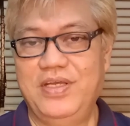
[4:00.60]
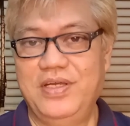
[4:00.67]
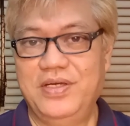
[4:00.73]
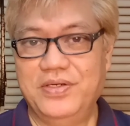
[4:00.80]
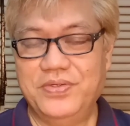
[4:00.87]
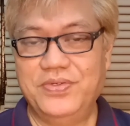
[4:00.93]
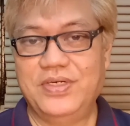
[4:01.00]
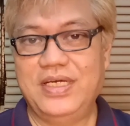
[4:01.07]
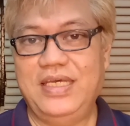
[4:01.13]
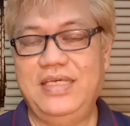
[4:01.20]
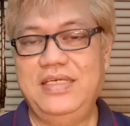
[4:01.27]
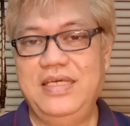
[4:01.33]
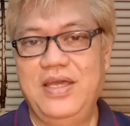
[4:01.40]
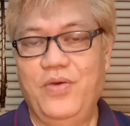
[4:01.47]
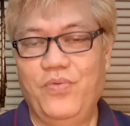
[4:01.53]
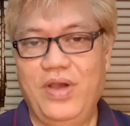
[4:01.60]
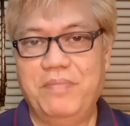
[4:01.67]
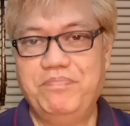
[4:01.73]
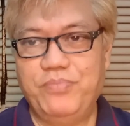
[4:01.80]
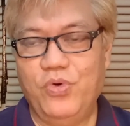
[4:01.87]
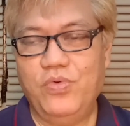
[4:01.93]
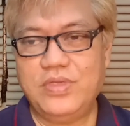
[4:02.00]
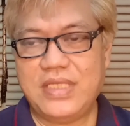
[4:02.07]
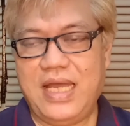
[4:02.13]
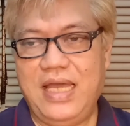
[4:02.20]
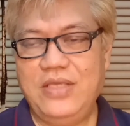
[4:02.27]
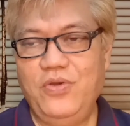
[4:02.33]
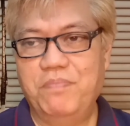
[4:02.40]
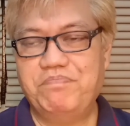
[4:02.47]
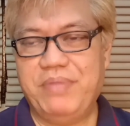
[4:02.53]
Okay? Huwag po
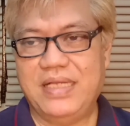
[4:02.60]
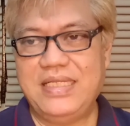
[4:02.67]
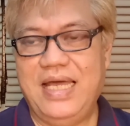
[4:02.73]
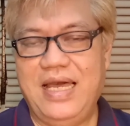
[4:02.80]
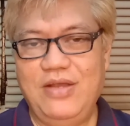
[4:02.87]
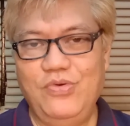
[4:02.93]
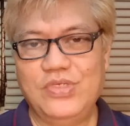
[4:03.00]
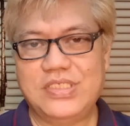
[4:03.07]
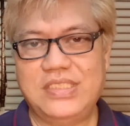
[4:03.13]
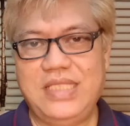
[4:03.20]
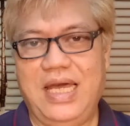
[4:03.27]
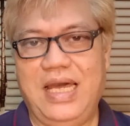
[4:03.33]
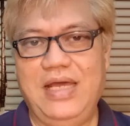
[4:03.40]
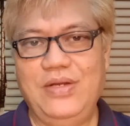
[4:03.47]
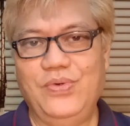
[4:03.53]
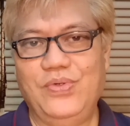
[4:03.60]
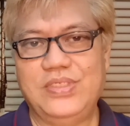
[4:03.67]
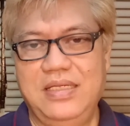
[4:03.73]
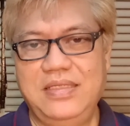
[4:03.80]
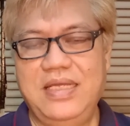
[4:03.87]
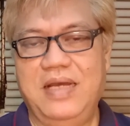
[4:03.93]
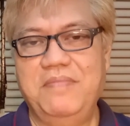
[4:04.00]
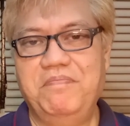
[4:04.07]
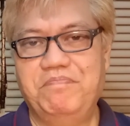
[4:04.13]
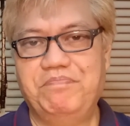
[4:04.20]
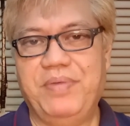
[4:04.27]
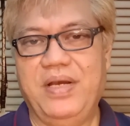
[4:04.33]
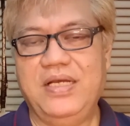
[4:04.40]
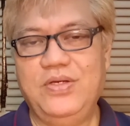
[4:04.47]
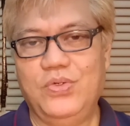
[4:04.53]
tayong padalos-dalos ng
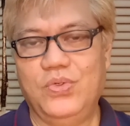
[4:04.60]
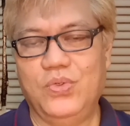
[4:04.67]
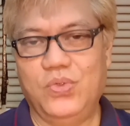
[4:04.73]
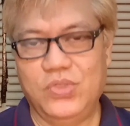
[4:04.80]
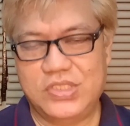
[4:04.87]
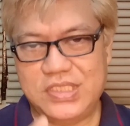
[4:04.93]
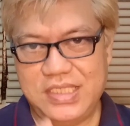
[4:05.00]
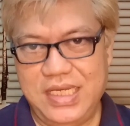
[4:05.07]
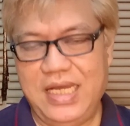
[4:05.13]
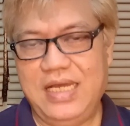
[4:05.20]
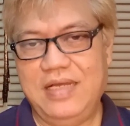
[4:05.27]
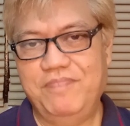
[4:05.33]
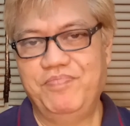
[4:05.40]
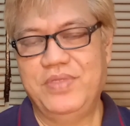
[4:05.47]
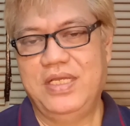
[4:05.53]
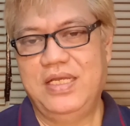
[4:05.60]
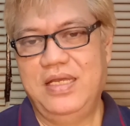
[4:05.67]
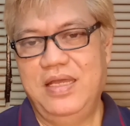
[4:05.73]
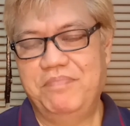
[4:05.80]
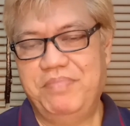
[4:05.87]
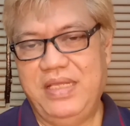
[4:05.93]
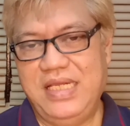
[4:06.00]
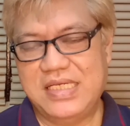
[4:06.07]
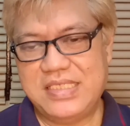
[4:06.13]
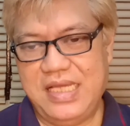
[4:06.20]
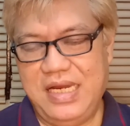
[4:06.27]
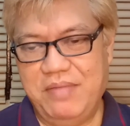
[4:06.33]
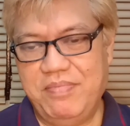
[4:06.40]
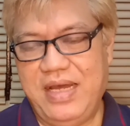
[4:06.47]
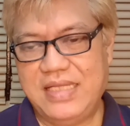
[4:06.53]
paghuhusga.
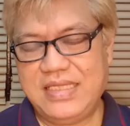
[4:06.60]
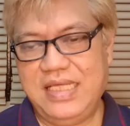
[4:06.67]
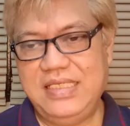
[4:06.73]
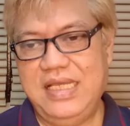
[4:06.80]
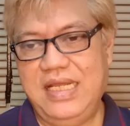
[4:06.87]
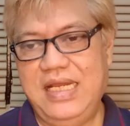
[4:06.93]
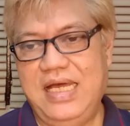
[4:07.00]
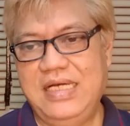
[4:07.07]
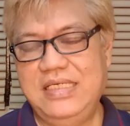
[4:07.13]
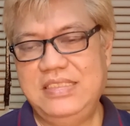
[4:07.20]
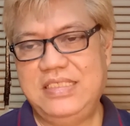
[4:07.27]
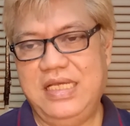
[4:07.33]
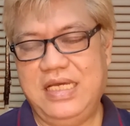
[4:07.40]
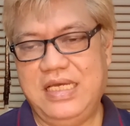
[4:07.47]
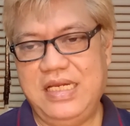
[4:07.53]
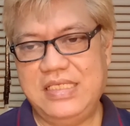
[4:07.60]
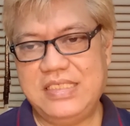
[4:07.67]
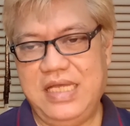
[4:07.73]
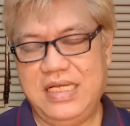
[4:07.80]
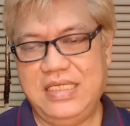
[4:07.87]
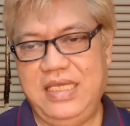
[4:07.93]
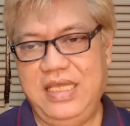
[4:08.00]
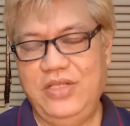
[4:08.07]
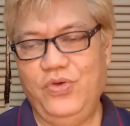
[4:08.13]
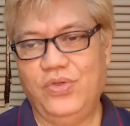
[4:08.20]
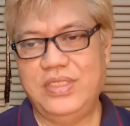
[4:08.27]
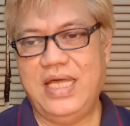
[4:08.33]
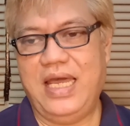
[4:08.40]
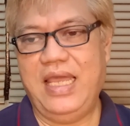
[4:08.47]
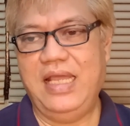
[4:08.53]
Pinasalamatan niya lang si Chris Aquino
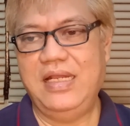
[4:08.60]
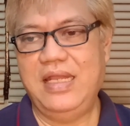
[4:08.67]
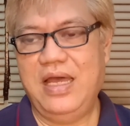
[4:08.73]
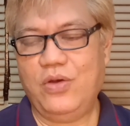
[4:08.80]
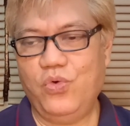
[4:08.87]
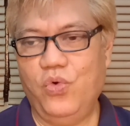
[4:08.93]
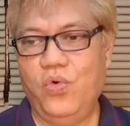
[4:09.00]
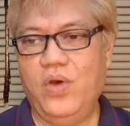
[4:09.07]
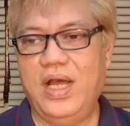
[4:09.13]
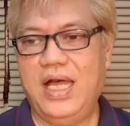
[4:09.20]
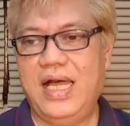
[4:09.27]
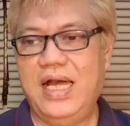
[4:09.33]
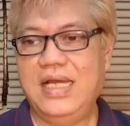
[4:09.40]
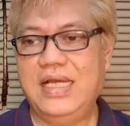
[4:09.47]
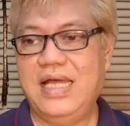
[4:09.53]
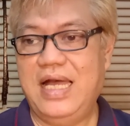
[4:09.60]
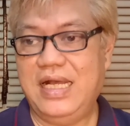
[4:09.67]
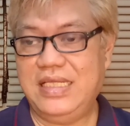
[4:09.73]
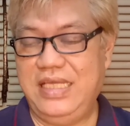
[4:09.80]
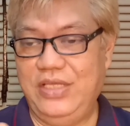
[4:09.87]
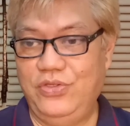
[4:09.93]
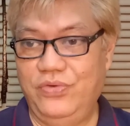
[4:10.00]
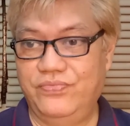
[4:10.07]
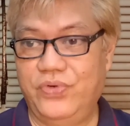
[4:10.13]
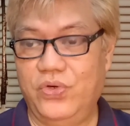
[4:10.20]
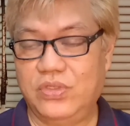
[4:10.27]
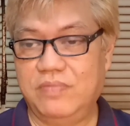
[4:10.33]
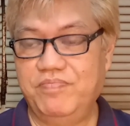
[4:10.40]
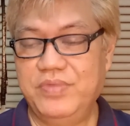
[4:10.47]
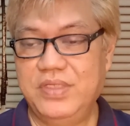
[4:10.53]
dahil nakuha ang Aquino vote.